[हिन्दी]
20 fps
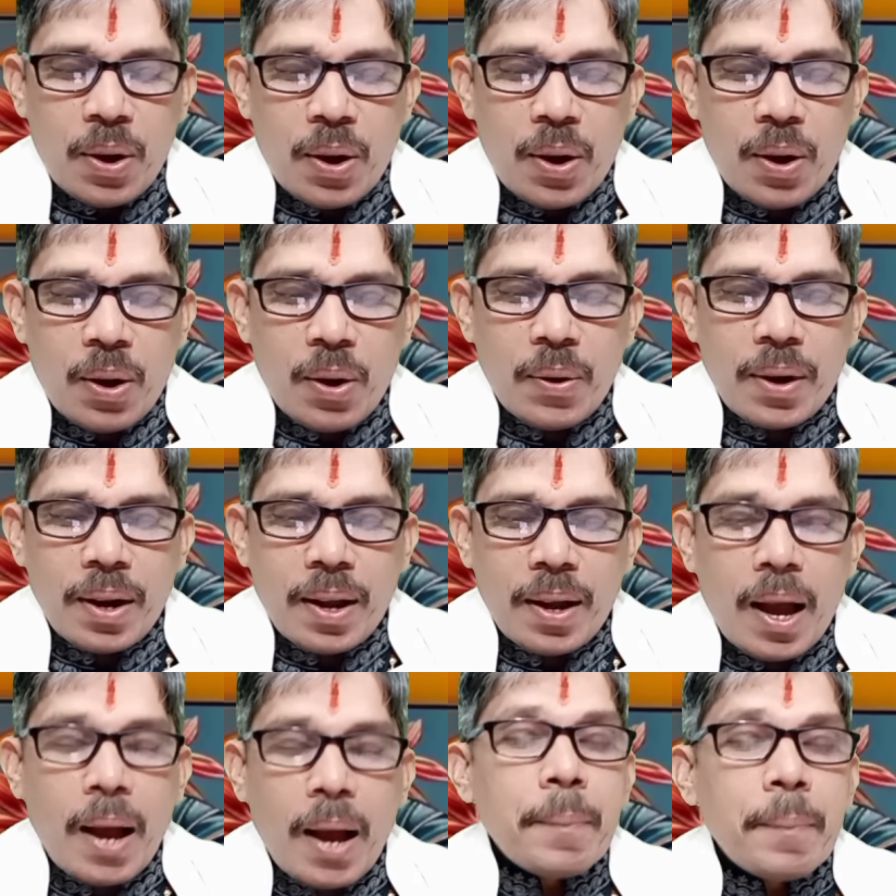और
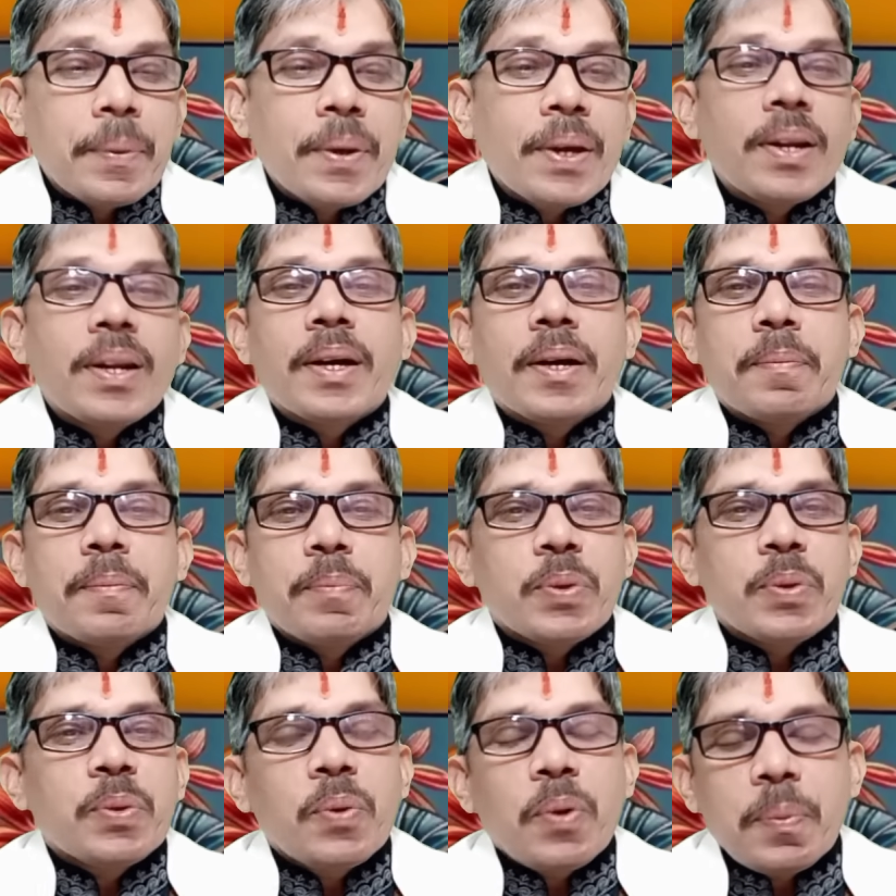आपके लगन
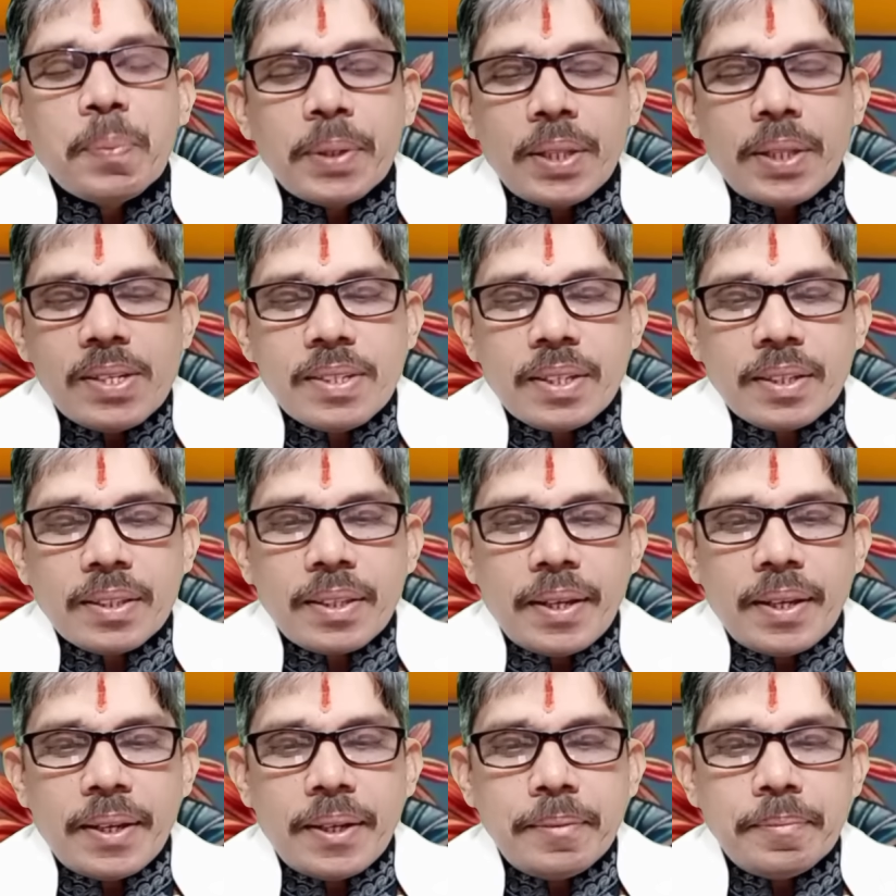पे दोनों पे देख
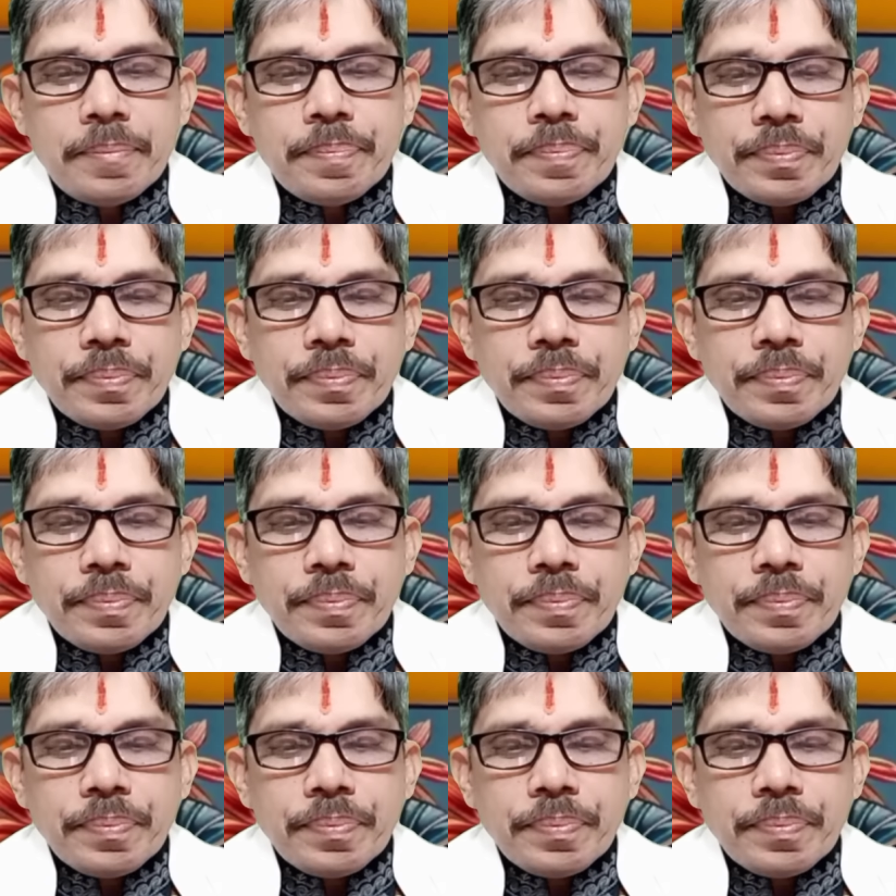सकते हैं